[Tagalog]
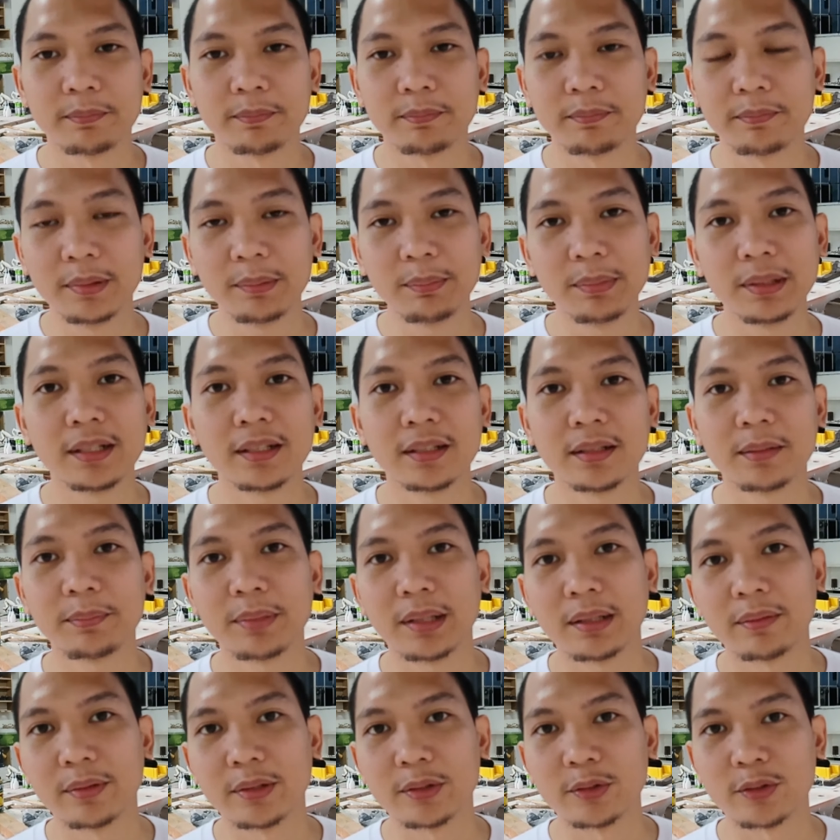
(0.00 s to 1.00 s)
Bibili ka ng
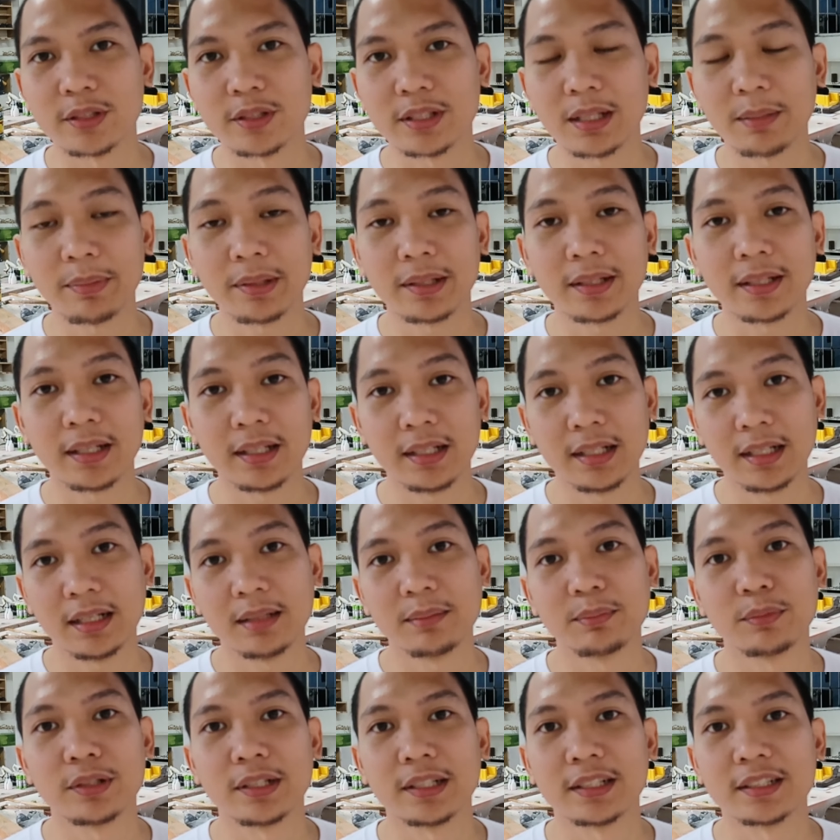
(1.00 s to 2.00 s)
power tools kapag
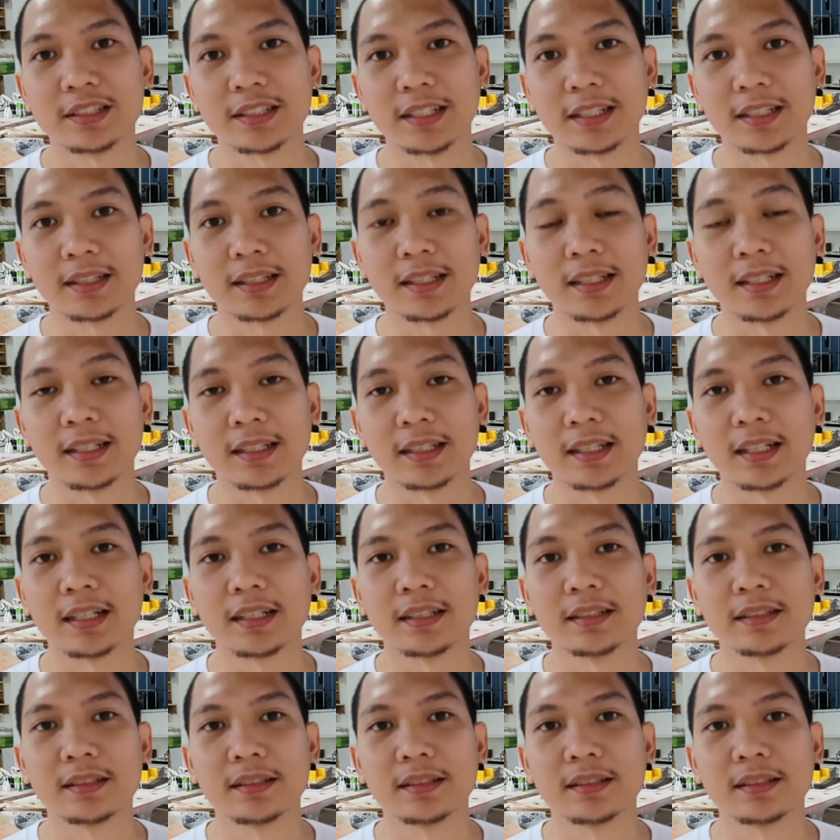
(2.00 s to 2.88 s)
kailangan mo lang shot talaga.